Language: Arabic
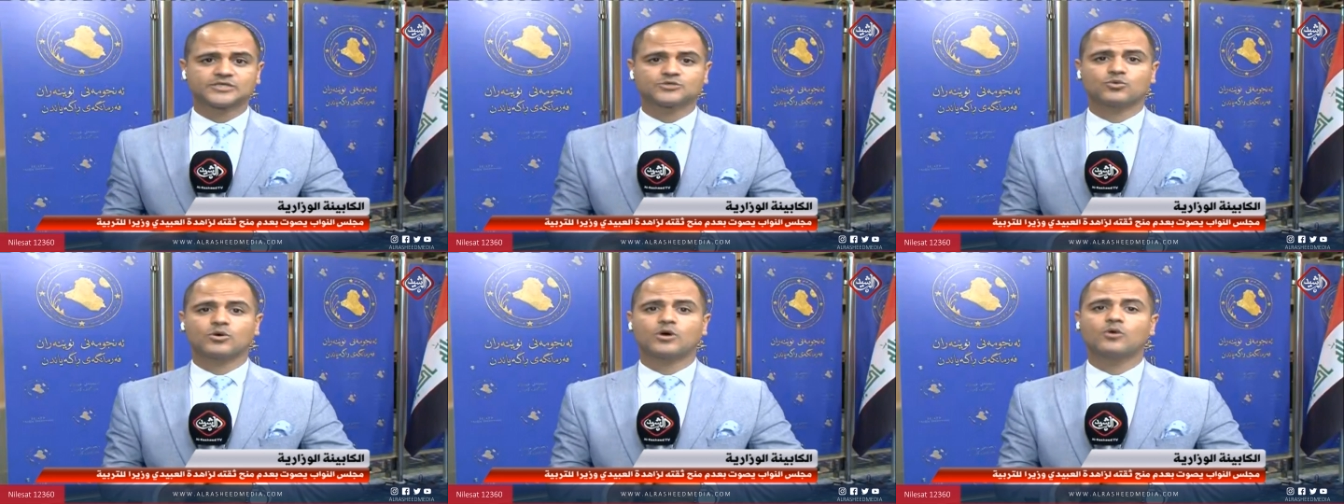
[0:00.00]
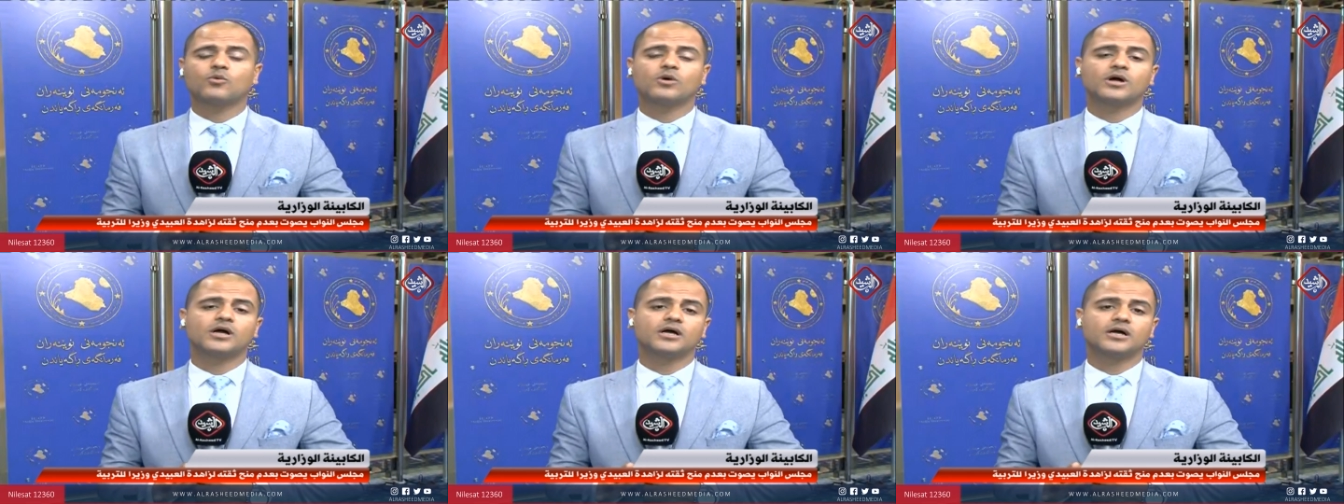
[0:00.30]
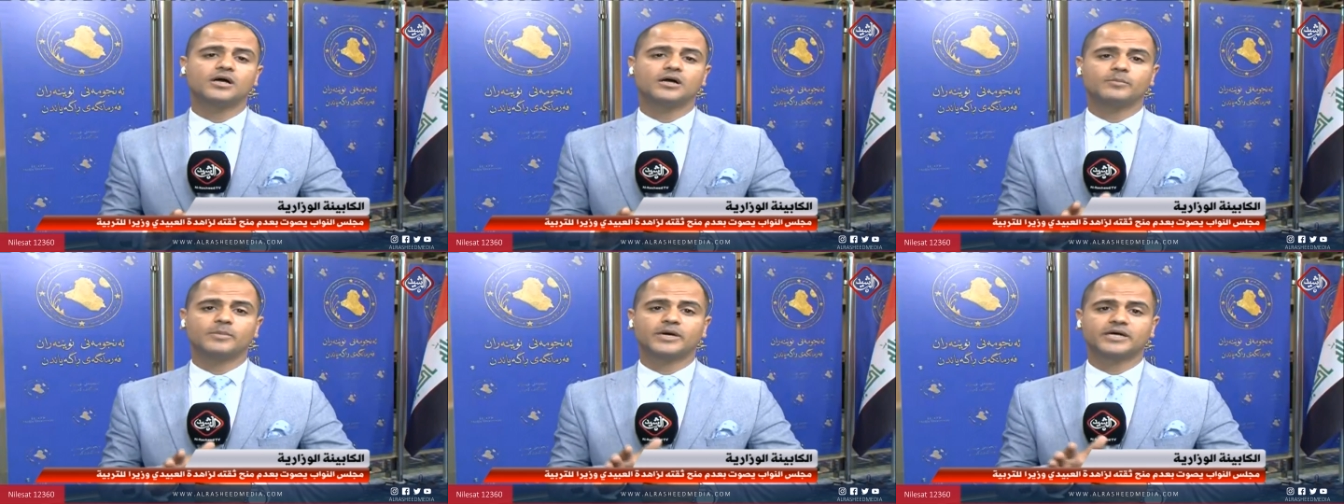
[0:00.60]
وهو
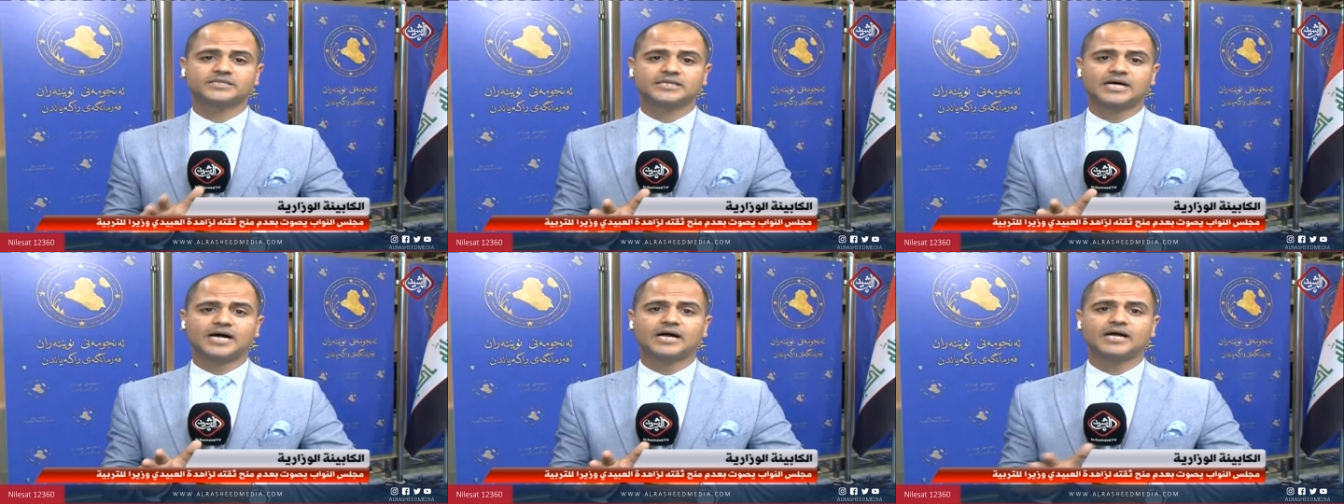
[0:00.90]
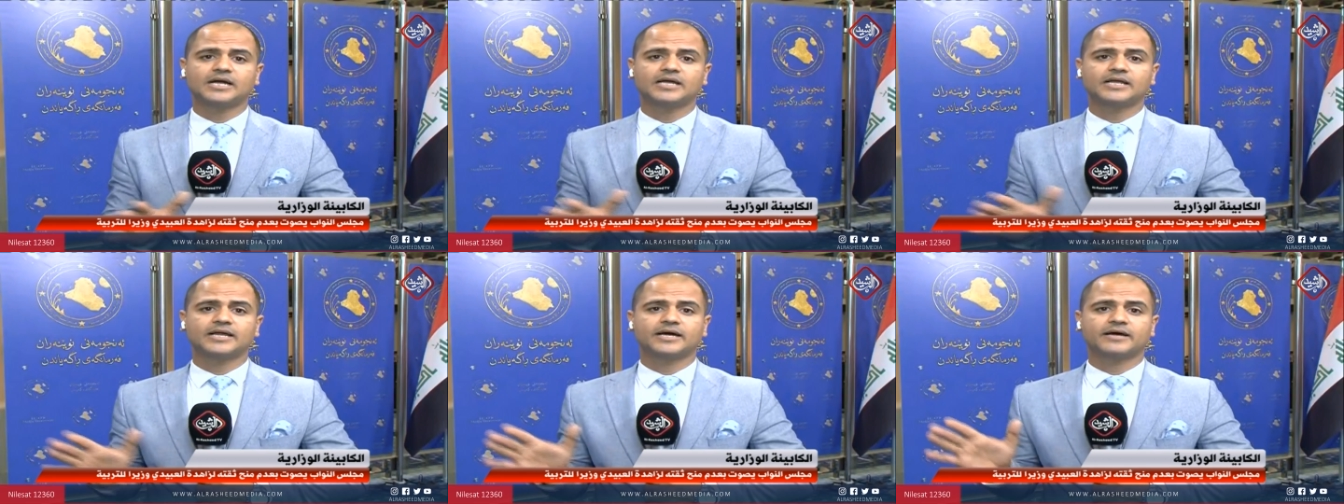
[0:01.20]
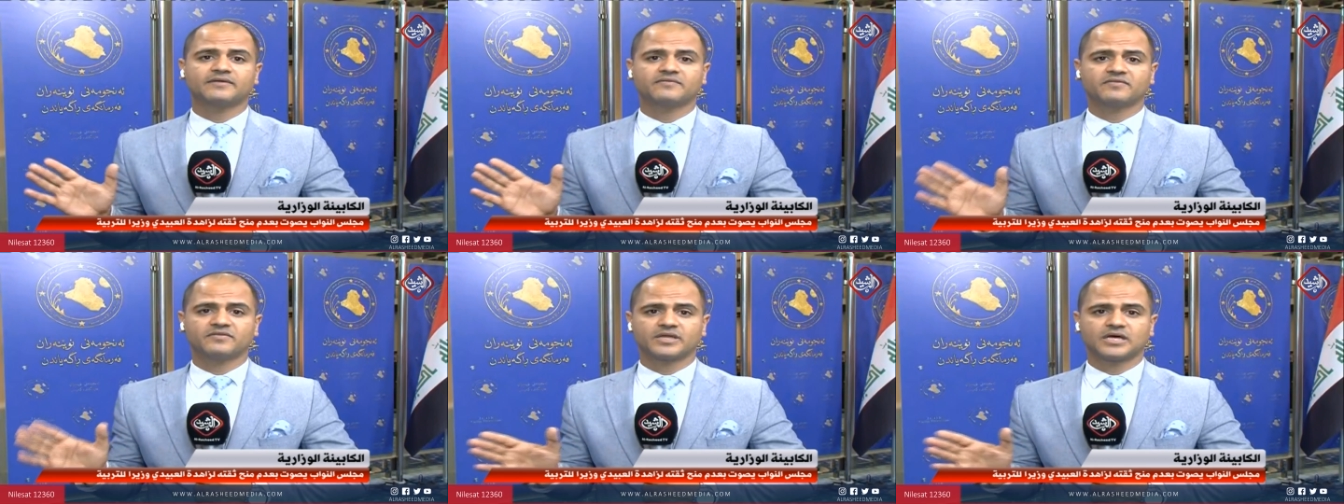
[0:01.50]
ما دعا إلى
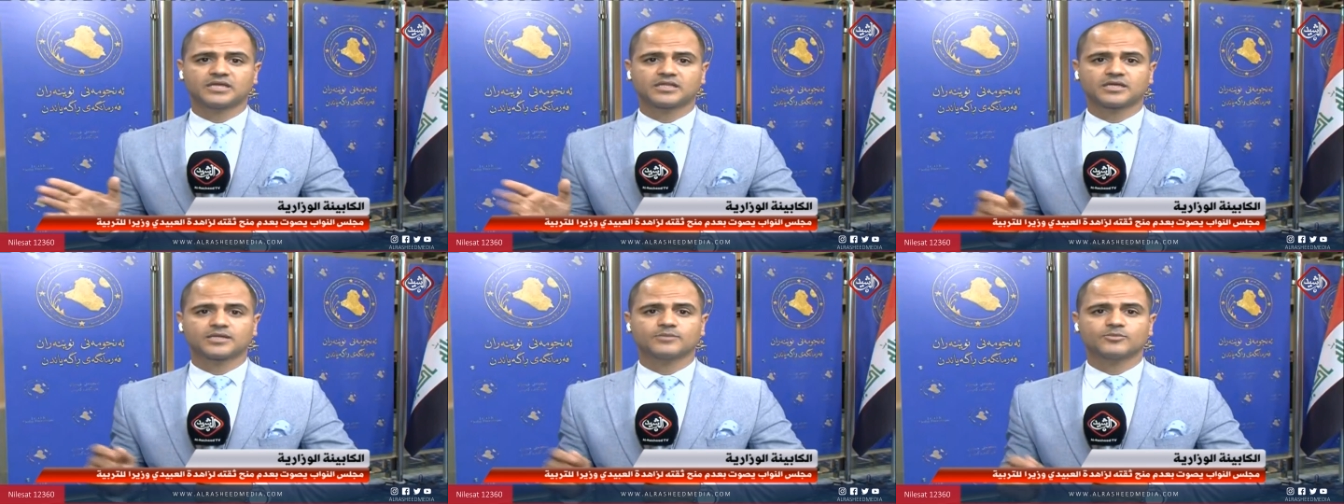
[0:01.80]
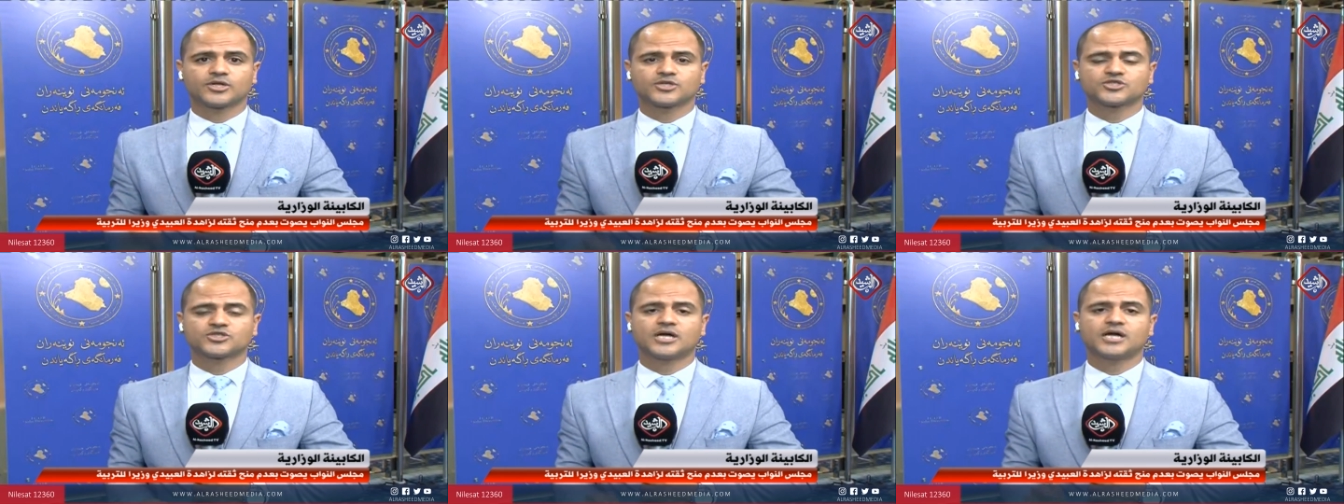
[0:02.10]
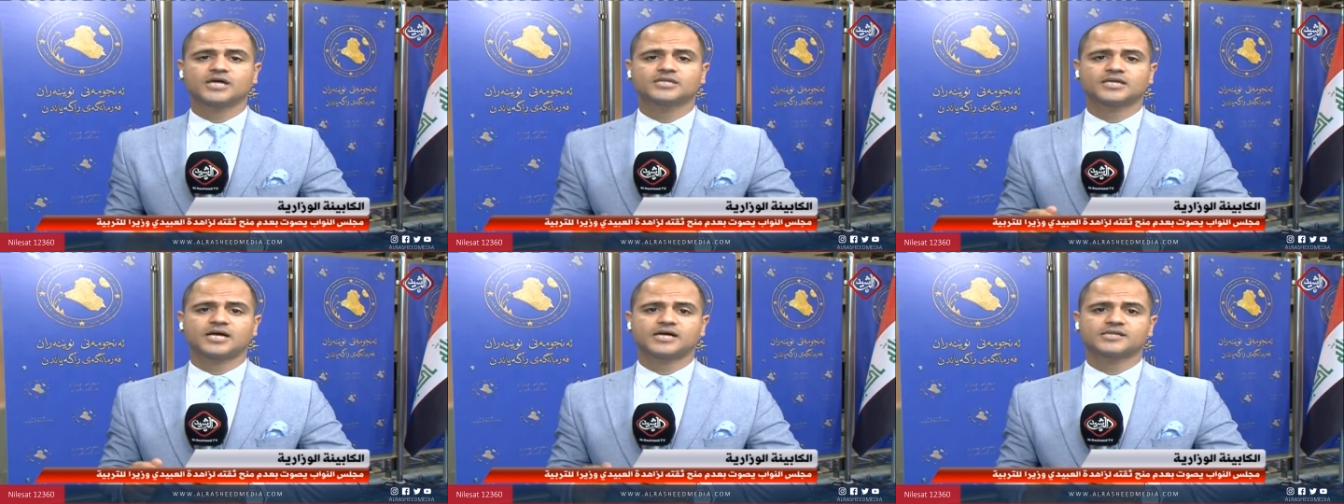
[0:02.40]
رفض هذه المرشحة
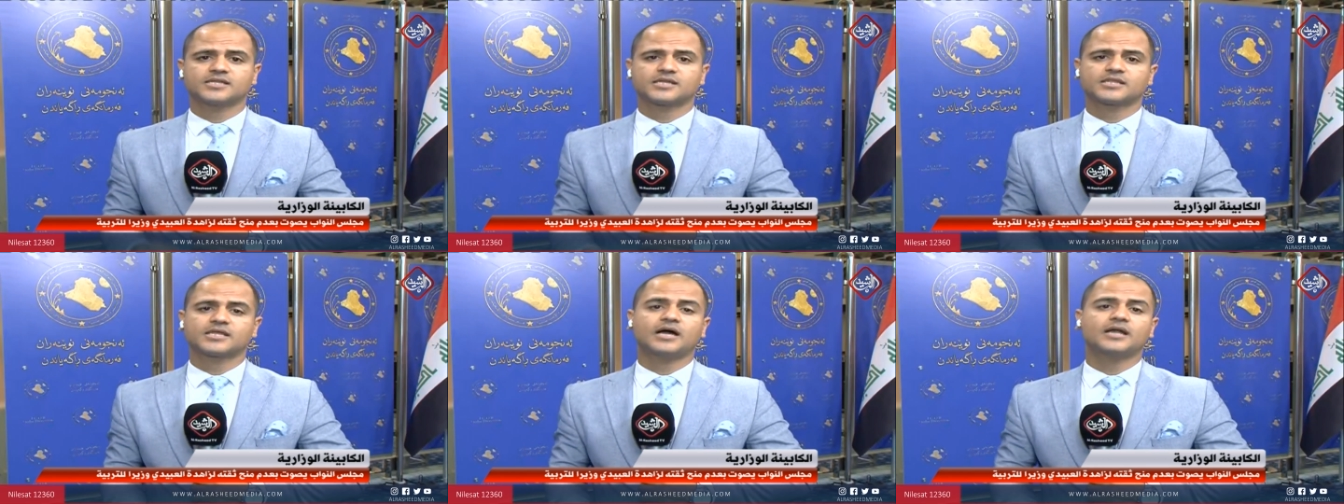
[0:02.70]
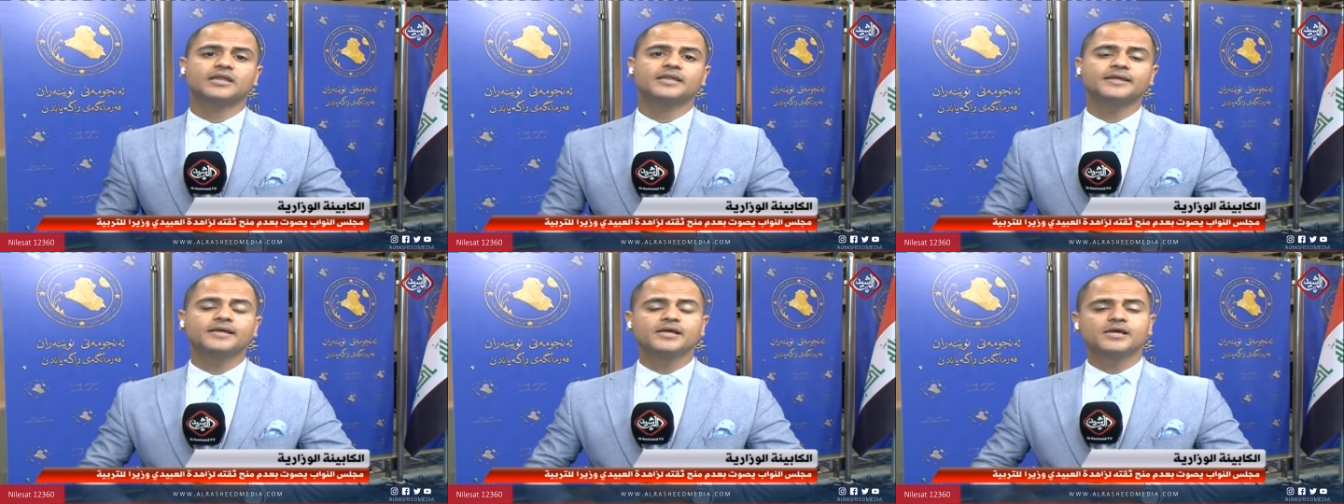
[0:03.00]
تحدث عن